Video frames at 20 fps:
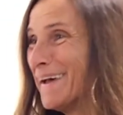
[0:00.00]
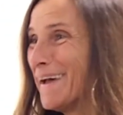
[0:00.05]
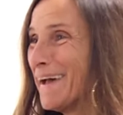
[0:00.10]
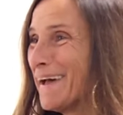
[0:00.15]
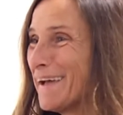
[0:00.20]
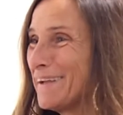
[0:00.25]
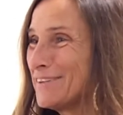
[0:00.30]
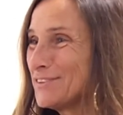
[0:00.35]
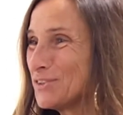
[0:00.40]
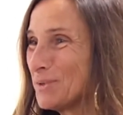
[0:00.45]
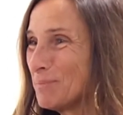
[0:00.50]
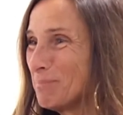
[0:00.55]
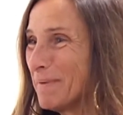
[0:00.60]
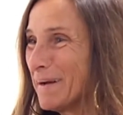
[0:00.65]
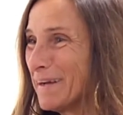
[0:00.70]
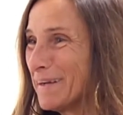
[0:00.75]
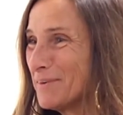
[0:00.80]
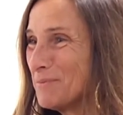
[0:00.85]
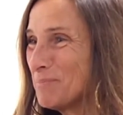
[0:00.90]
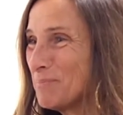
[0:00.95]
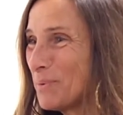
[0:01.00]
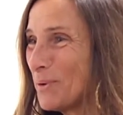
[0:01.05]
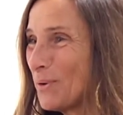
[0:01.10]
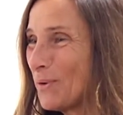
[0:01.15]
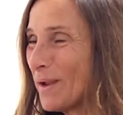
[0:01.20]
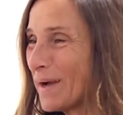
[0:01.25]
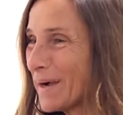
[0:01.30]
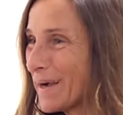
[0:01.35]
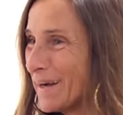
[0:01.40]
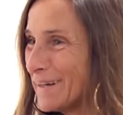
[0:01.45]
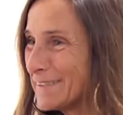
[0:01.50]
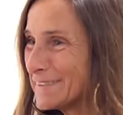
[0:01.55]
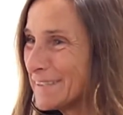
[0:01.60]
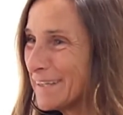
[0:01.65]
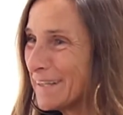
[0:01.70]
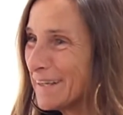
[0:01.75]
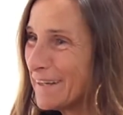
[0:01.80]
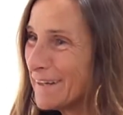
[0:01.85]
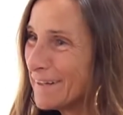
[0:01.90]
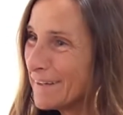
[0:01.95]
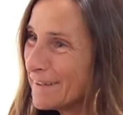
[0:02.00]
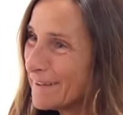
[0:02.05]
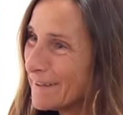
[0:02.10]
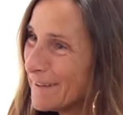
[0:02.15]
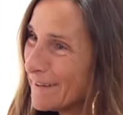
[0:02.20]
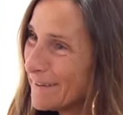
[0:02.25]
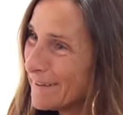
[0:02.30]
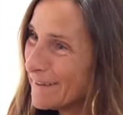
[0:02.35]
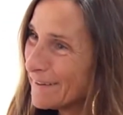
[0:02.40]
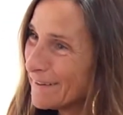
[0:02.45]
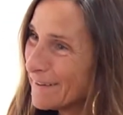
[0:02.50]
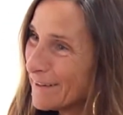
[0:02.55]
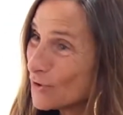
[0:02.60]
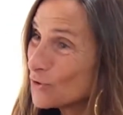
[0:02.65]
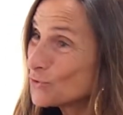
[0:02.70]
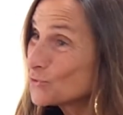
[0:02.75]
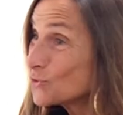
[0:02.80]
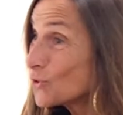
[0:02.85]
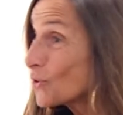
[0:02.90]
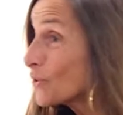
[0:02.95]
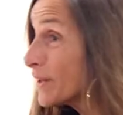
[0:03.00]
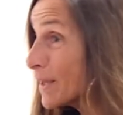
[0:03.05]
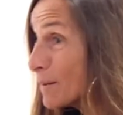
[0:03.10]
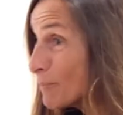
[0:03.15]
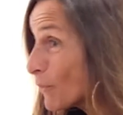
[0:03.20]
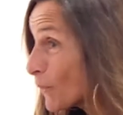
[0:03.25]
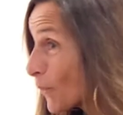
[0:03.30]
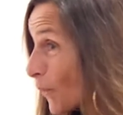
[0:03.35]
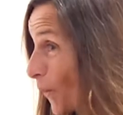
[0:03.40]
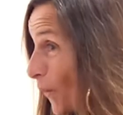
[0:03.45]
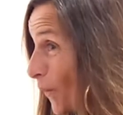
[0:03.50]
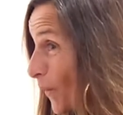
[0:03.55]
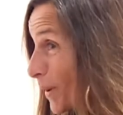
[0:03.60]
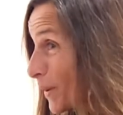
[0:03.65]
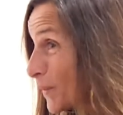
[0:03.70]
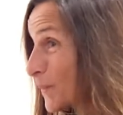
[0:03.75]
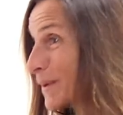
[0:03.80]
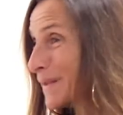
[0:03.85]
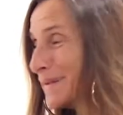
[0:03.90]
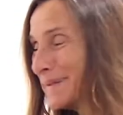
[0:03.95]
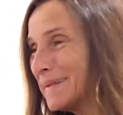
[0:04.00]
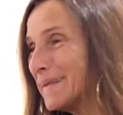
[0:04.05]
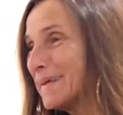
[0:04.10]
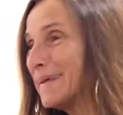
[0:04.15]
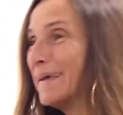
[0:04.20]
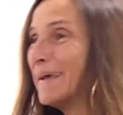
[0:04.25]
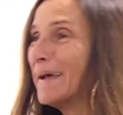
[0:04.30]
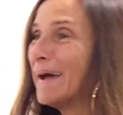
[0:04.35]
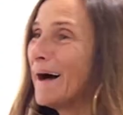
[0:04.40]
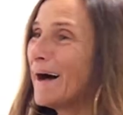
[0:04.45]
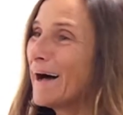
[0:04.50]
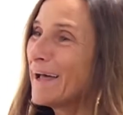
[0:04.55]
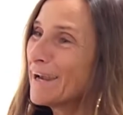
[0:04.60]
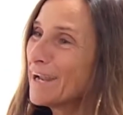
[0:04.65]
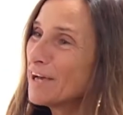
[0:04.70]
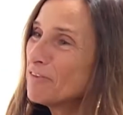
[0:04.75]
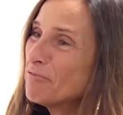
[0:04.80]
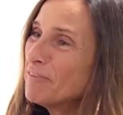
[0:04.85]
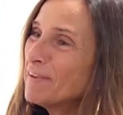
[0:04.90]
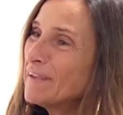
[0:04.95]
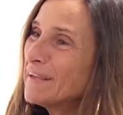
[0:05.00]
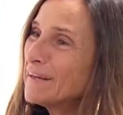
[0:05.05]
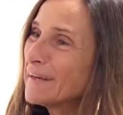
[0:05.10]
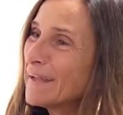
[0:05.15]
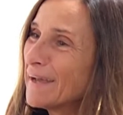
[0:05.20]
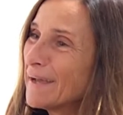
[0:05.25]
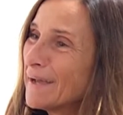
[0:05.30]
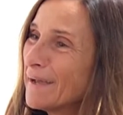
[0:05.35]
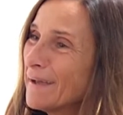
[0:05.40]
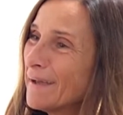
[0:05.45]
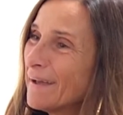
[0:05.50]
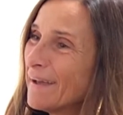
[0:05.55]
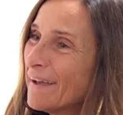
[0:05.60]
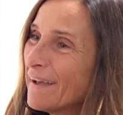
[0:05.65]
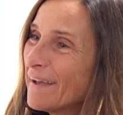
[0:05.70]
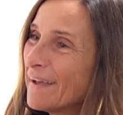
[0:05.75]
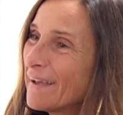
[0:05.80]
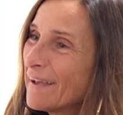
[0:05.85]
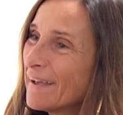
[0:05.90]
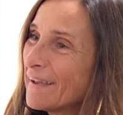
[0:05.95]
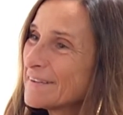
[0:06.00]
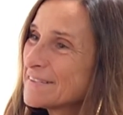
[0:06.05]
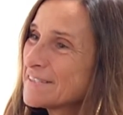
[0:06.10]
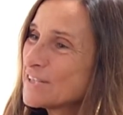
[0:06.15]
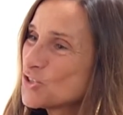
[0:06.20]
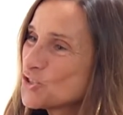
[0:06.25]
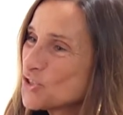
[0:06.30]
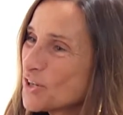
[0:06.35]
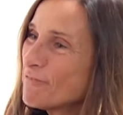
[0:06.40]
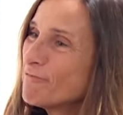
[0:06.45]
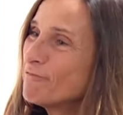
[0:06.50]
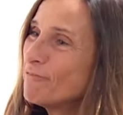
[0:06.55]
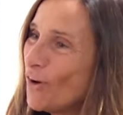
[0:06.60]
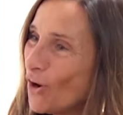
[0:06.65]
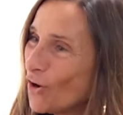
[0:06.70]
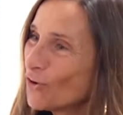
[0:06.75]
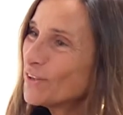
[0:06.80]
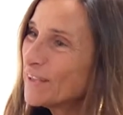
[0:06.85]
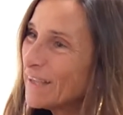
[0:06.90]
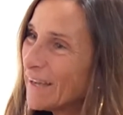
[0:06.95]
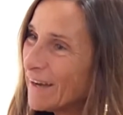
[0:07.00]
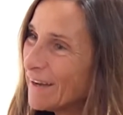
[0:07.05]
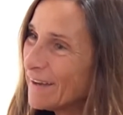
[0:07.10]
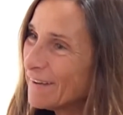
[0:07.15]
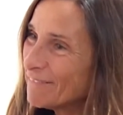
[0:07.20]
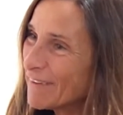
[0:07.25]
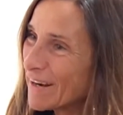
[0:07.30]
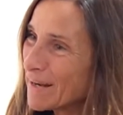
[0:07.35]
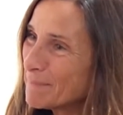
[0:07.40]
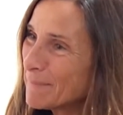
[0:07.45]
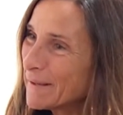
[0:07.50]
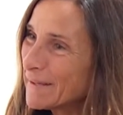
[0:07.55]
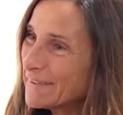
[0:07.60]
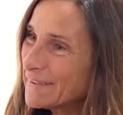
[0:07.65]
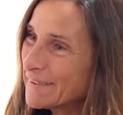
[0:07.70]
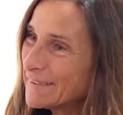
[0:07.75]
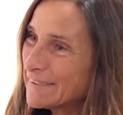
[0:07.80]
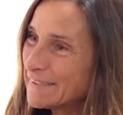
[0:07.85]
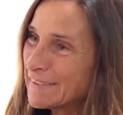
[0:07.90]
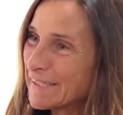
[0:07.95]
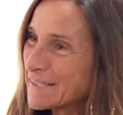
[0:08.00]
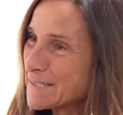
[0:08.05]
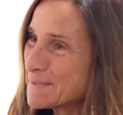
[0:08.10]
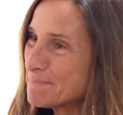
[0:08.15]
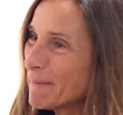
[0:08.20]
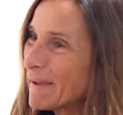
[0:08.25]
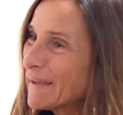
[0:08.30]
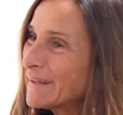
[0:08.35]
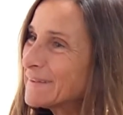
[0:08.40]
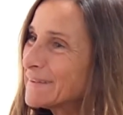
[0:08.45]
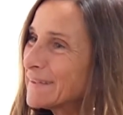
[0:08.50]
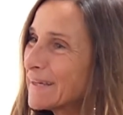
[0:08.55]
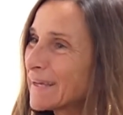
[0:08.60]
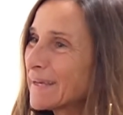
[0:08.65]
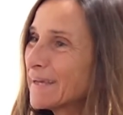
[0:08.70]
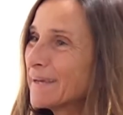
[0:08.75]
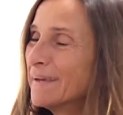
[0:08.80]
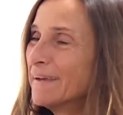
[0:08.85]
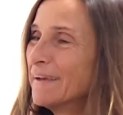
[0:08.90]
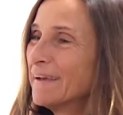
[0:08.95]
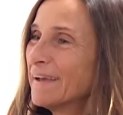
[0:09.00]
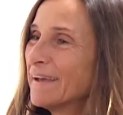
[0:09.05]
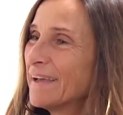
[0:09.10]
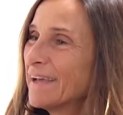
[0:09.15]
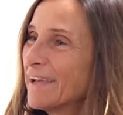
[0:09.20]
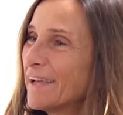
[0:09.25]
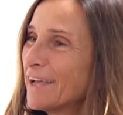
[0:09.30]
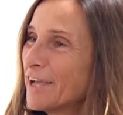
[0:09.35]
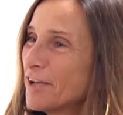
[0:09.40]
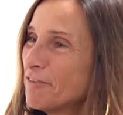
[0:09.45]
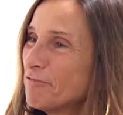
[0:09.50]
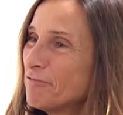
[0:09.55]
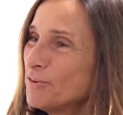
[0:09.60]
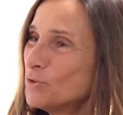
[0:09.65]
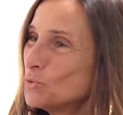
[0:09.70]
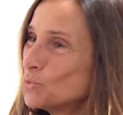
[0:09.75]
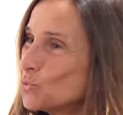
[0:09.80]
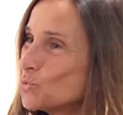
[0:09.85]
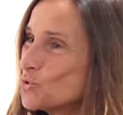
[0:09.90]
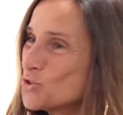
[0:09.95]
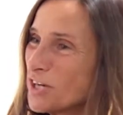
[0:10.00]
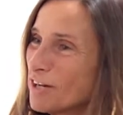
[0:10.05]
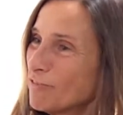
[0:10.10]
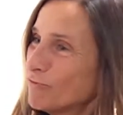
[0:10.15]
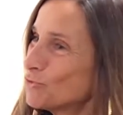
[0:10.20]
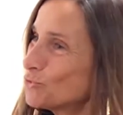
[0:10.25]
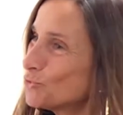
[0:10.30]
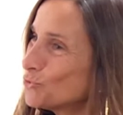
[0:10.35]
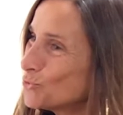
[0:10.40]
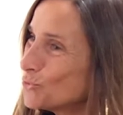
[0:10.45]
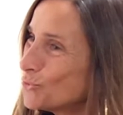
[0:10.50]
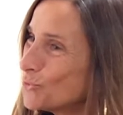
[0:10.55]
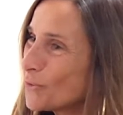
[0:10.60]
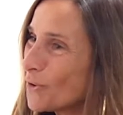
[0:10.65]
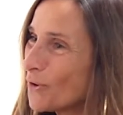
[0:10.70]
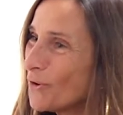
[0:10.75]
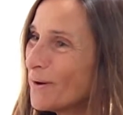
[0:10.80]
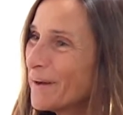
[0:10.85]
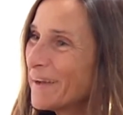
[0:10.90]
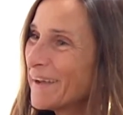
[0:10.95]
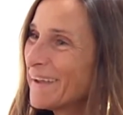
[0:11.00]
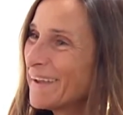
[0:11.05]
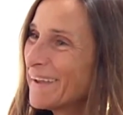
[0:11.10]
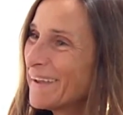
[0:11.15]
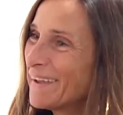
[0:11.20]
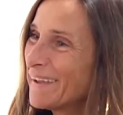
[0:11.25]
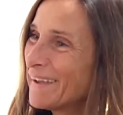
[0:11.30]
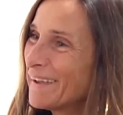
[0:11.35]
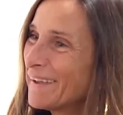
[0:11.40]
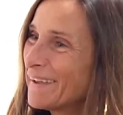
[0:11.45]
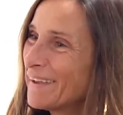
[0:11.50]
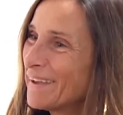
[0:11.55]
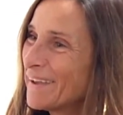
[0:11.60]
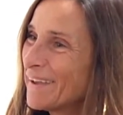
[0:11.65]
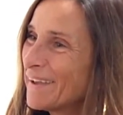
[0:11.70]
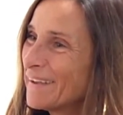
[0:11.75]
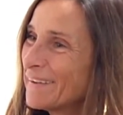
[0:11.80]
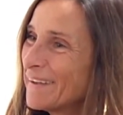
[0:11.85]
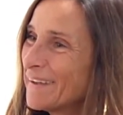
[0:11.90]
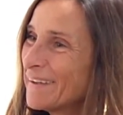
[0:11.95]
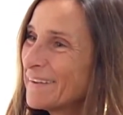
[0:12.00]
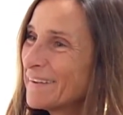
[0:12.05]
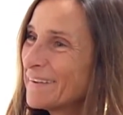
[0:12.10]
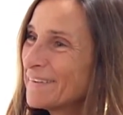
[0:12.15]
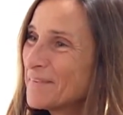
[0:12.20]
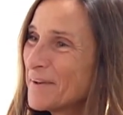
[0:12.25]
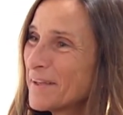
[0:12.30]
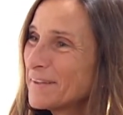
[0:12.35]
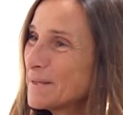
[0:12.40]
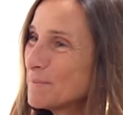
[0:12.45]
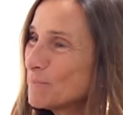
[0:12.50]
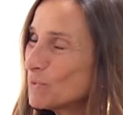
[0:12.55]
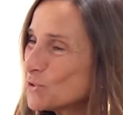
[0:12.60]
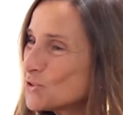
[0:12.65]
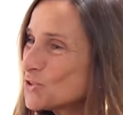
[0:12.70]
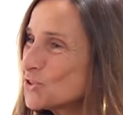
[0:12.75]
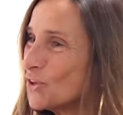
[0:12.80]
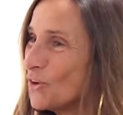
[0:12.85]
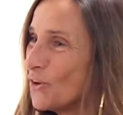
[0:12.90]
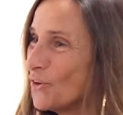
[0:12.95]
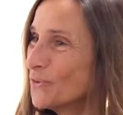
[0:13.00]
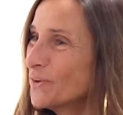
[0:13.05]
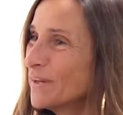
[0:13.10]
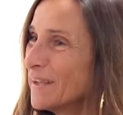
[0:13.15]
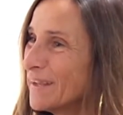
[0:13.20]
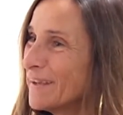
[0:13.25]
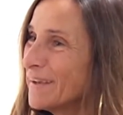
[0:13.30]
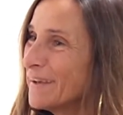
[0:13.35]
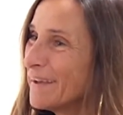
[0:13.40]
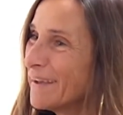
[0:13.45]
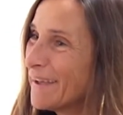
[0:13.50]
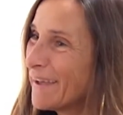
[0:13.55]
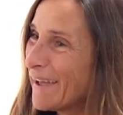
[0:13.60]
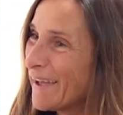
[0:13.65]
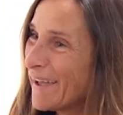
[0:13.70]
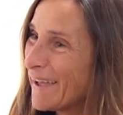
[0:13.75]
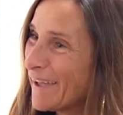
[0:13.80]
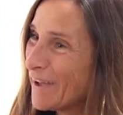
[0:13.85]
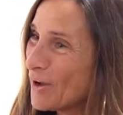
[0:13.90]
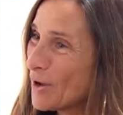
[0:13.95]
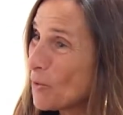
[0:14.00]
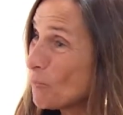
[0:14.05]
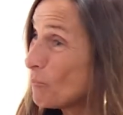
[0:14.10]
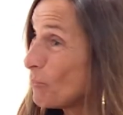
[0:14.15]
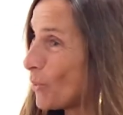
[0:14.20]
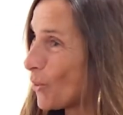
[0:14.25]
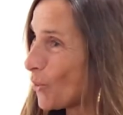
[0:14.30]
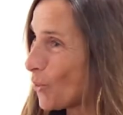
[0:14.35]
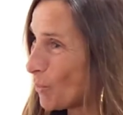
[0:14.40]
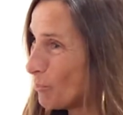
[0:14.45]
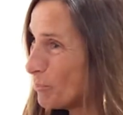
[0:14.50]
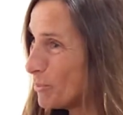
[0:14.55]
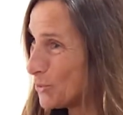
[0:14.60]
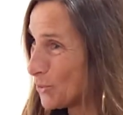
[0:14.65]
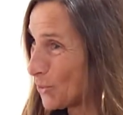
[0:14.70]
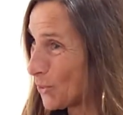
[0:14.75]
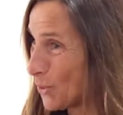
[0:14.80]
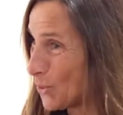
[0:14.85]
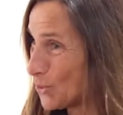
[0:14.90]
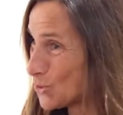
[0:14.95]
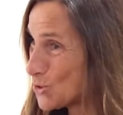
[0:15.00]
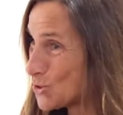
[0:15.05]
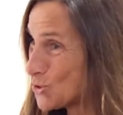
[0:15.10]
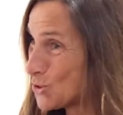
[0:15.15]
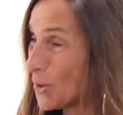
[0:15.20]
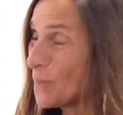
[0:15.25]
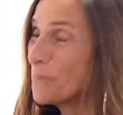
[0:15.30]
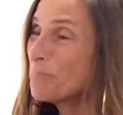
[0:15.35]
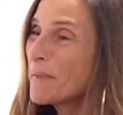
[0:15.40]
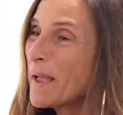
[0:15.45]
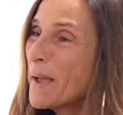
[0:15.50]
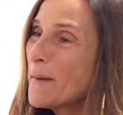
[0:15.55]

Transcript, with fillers: insomma un po' la casa la, la, la controlliamo noi, quindi alla fine eh, se c'è voglia veramente di trasmettere eh, fiducia, futuro eh, eh ed emozioni eh, è un po' compito nostro.